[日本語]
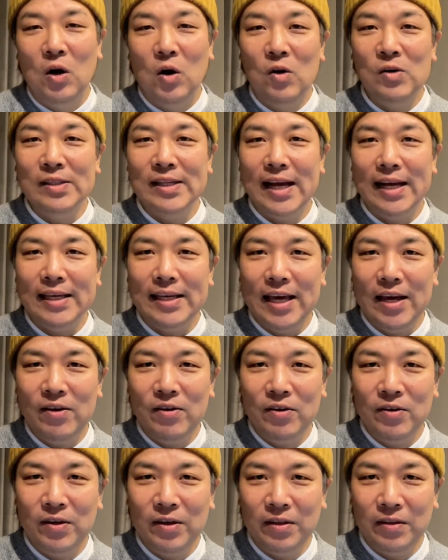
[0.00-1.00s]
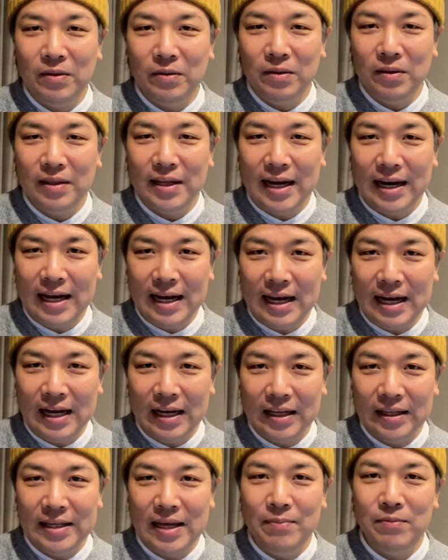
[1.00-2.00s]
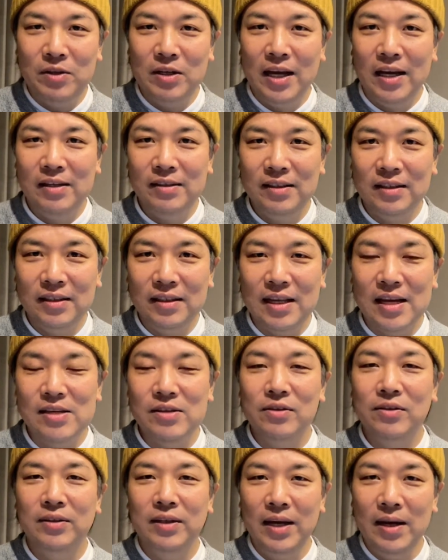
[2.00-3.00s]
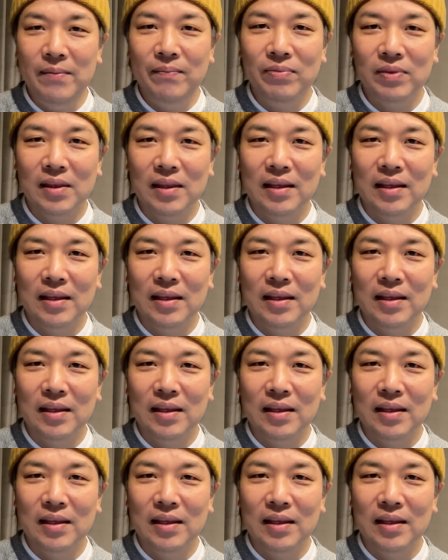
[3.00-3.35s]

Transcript: お酒を飲んだら眠れるっていうね